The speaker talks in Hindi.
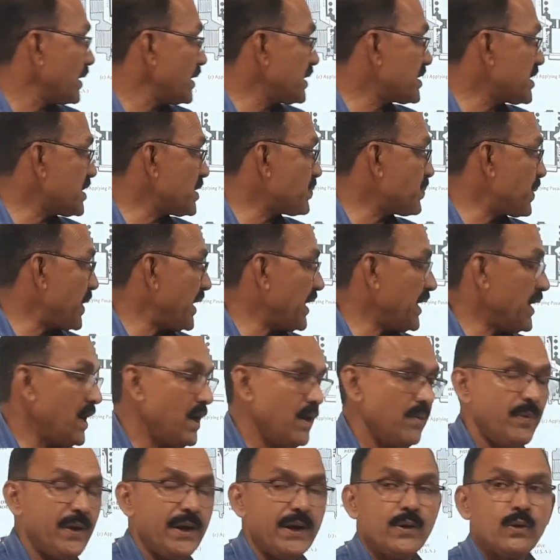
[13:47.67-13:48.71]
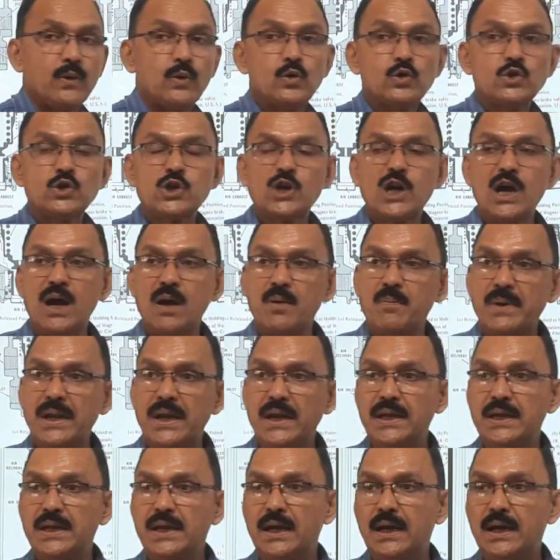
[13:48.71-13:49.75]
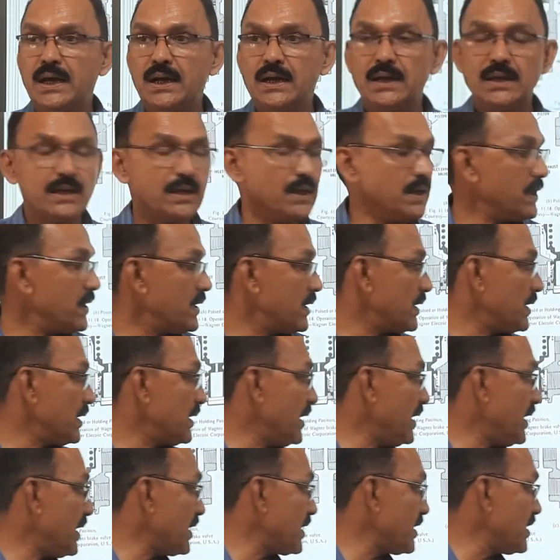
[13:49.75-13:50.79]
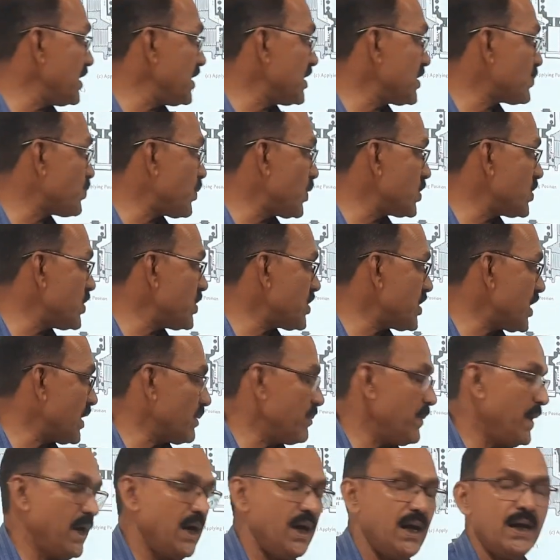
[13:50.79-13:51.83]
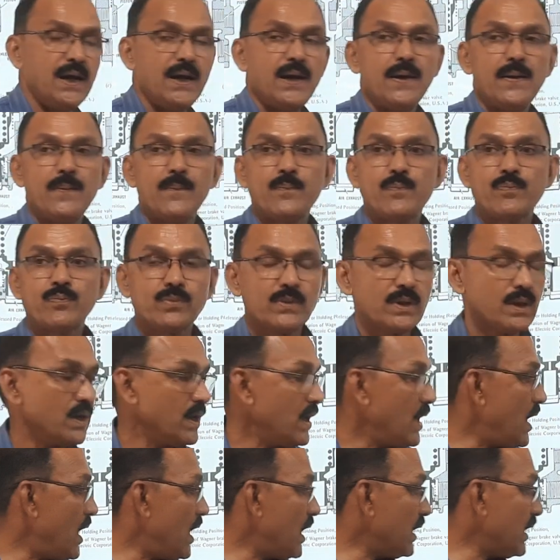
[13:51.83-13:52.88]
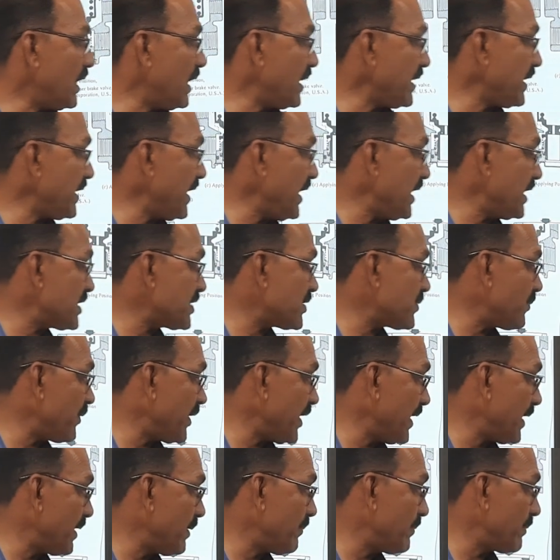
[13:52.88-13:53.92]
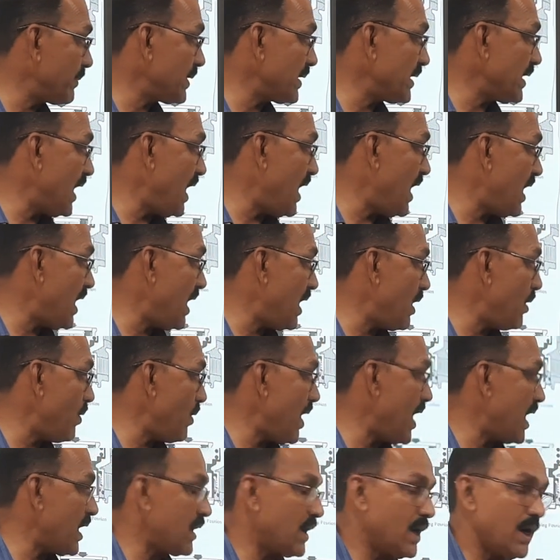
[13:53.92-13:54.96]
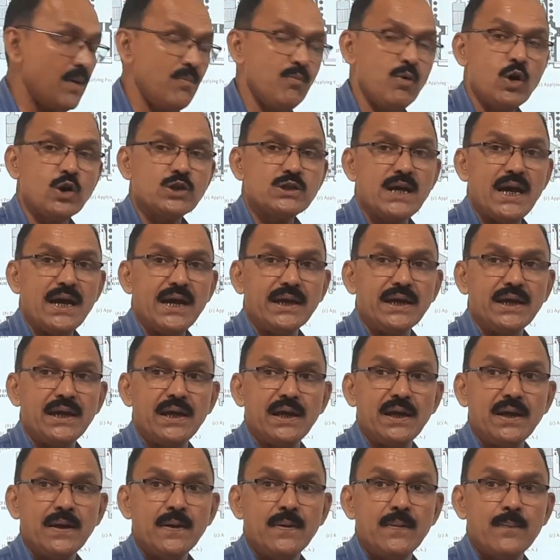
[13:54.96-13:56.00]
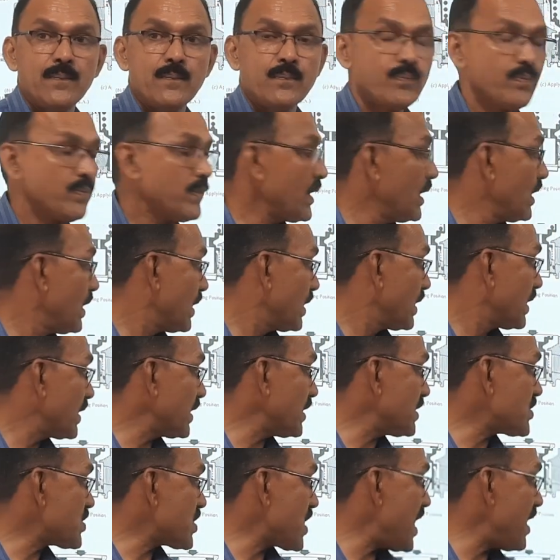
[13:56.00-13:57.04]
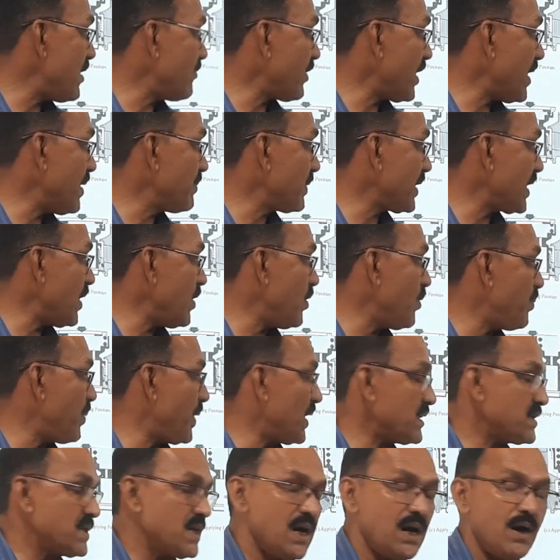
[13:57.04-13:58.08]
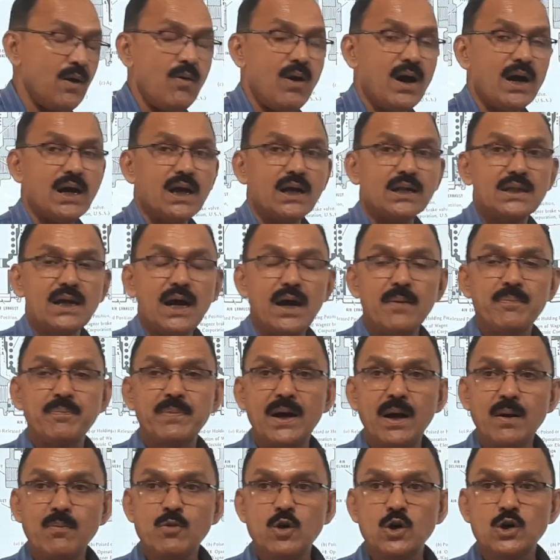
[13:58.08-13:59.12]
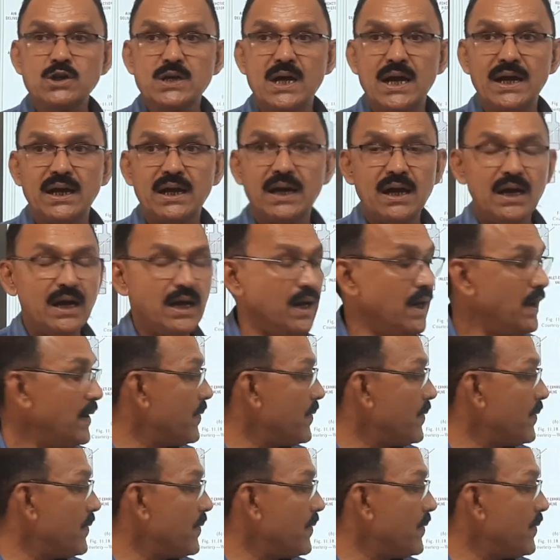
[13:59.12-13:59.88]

इस स्प्रिंग का अभी कुछ काम नहीं है ये रिलीज पोजीशन में है अगर ये स्प्रिंग यहाँ हवा कम हो जाएगी इस डायफ्राम के ऊपर से हवा का दाब कम हो जाएगा